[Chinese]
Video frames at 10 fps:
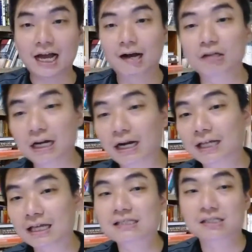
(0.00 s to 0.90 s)
的啦。哦，当
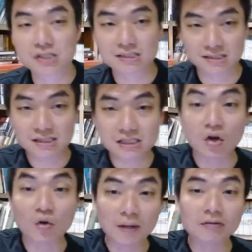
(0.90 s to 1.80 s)
然，但是实际
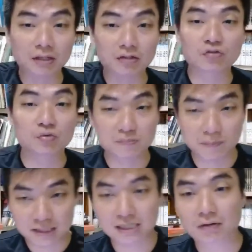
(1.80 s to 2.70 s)
投票的人数是
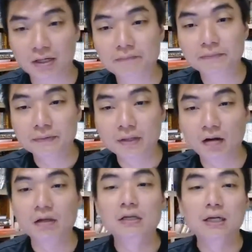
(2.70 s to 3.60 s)
变少了。
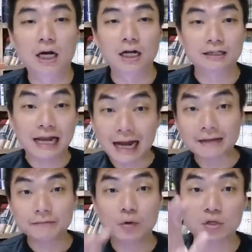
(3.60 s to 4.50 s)
呃，当
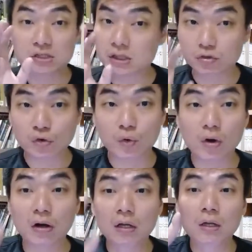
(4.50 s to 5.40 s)
然，我之前说
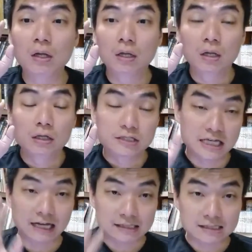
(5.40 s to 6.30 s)
过，
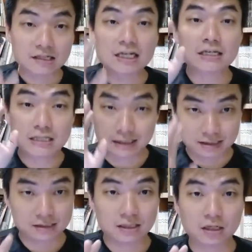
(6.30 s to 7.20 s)
讲资历、
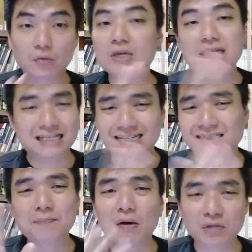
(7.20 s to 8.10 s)
讲资格，魏家
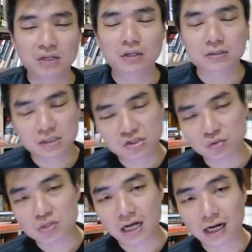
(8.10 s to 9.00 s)
祥是包赢郑
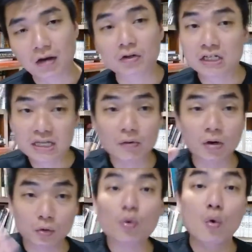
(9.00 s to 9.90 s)
修强啊！你叫
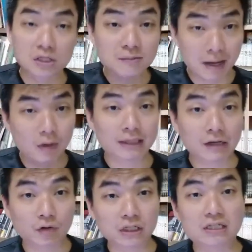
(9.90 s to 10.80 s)
我，如果我是马华
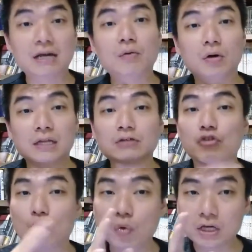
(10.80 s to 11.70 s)
党员，你叫我在
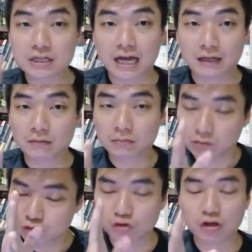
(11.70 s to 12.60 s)
总会长
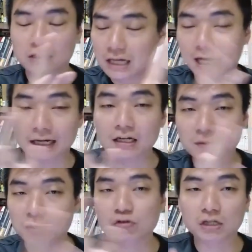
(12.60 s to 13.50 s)
选两个
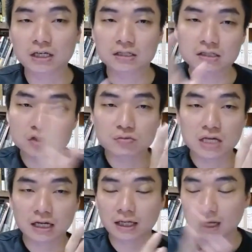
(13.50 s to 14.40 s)
里面选一个，郑修
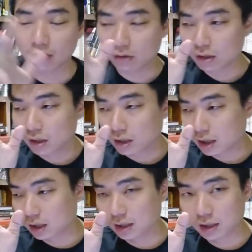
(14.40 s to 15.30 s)
强也好，
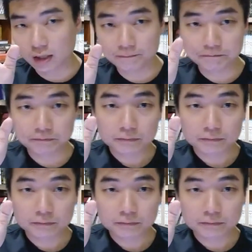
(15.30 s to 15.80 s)
呃，